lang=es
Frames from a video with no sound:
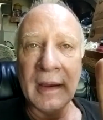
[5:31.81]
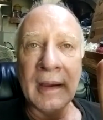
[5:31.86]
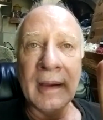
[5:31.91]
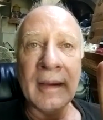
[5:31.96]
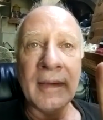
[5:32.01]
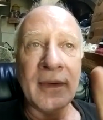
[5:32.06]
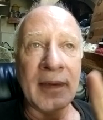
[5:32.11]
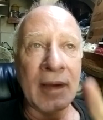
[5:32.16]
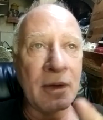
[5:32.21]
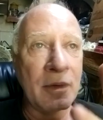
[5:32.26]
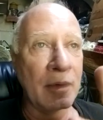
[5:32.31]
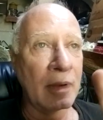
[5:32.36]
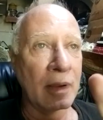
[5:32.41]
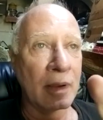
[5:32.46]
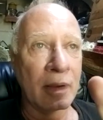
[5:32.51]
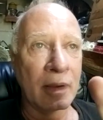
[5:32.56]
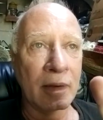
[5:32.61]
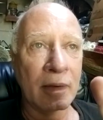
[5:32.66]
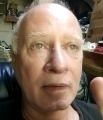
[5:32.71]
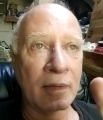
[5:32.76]
sí,
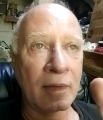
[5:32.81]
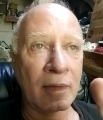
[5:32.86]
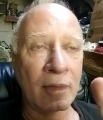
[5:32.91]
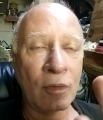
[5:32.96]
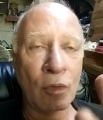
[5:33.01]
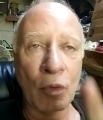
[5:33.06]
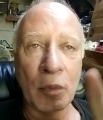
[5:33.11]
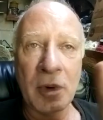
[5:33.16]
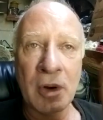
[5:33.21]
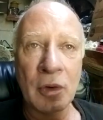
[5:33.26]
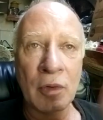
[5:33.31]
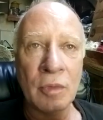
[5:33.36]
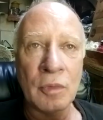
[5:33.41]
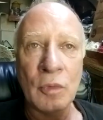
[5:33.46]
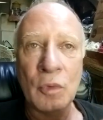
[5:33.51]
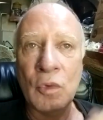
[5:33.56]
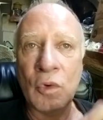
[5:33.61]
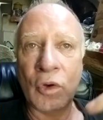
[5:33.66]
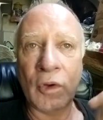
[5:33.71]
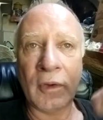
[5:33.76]
eh, se subieron
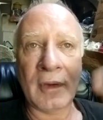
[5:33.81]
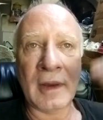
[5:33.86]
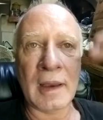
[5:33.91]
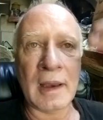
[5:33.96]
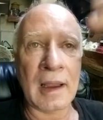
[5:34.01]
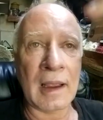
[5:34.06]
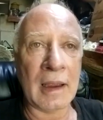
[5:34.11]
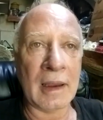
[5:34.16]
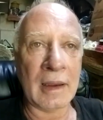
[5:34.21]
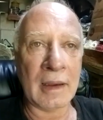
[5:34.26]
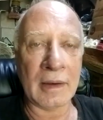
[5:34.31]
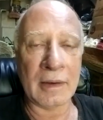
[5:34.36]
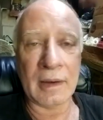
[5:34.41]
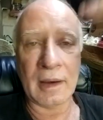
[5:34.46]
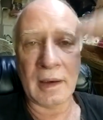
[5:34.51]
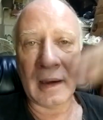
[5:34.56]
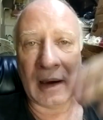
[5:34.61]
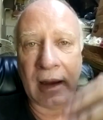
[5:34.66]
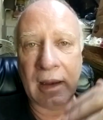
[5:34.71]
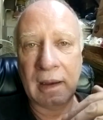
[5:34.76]
unos de la,
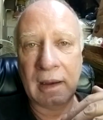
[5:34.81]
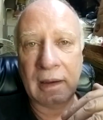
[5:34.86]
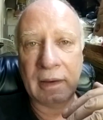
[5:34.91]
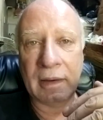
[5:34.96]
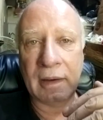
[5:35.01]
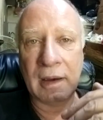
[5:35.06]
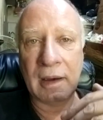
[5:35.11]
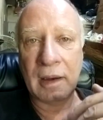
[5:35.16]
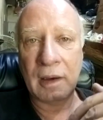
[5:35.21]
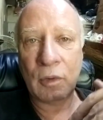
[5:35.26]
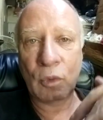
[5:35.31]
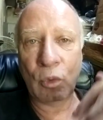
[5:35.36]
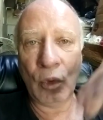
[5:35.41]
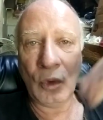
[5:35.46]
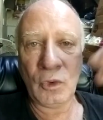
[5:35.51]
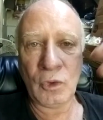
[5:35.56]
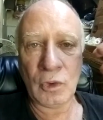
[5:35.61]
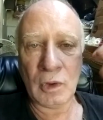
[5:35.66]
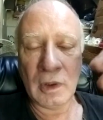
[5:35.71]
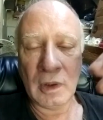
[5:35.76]
de la, de la
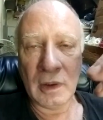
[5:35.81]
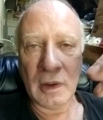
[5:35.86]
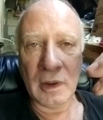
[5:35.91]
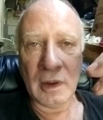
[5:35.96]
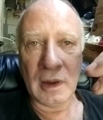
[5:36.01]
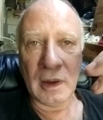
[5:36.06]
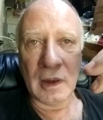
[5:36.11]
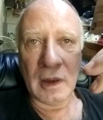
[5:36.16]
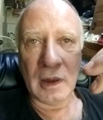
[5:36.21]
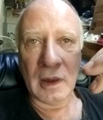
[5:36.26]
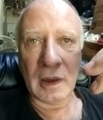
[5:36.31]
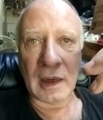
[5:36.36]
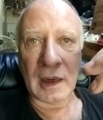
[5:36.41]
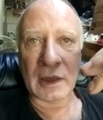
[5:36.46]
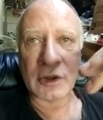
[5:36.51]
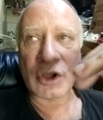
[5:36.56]
luz a